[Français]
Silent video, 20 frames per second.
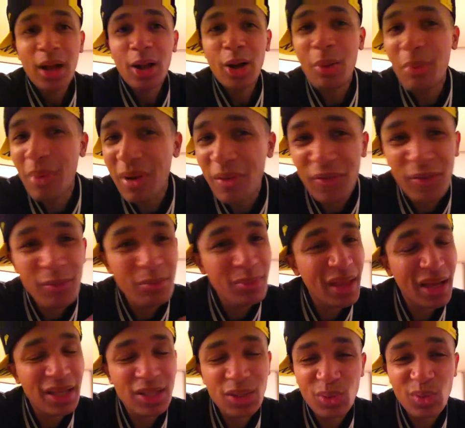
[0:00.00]
comme un film
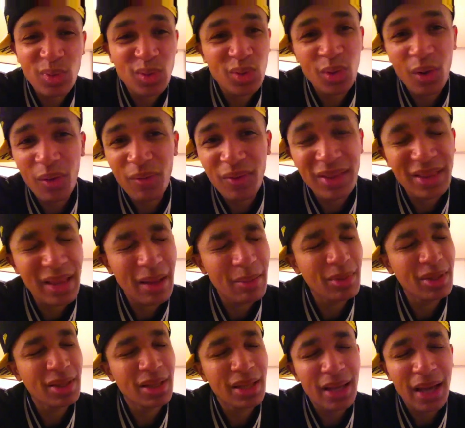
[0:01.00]
d'action
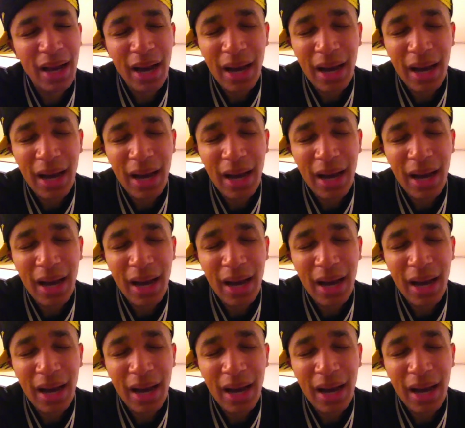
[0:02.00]
survitaminé.